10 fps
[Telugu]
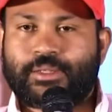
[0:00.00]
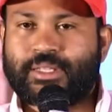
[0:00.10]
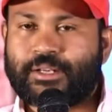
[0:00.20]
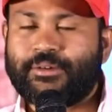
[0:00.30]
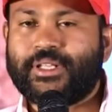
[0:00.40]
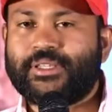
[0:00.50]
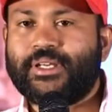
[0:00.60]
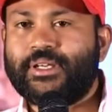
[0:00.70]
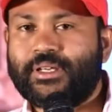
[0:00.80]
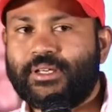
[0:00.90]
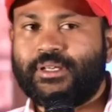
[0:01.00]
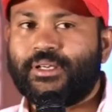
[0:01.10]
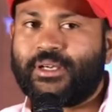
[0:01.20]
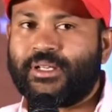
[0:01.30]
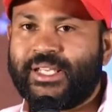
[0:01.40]
తర్వాత
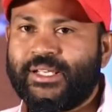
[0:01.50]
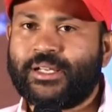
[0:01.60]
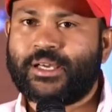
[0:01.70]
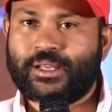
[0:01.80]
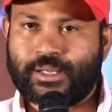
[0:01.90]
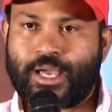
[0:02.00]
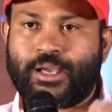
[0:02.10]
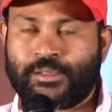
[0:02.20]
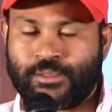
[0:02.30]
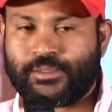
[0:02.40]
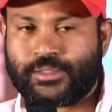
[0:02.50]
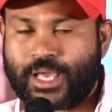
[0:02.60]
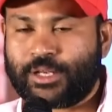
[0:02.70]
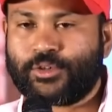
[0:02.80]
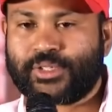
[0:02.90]
నేను నా
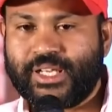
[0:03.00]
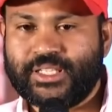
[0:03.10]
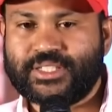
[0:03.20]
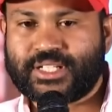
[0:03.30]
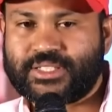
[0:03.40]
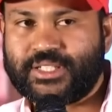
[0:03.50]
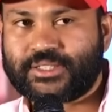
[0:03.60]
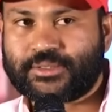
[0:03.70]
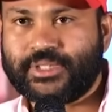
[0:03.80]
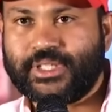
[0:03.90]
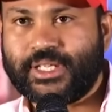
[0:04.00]
నాలోకి నేను ఇంజెక్ట్ చేసుకుని